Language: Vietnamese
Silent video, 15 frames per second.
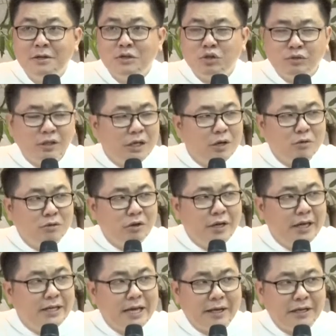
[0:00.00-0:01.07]
chúng ta đều có
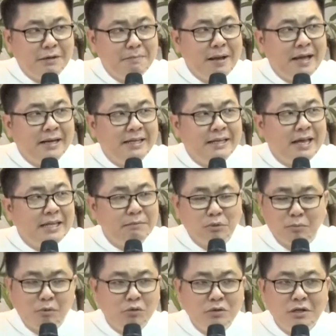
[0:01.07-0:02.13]
hình ảnh Đức Maria như
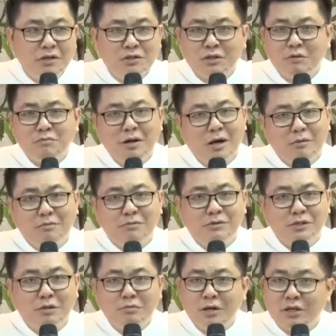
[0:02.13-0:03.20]
một mẫu gương sống động,
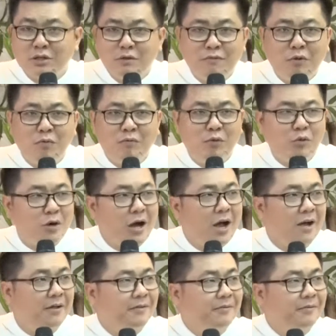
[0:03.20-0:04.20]
sống đời sống phụng vụ đó.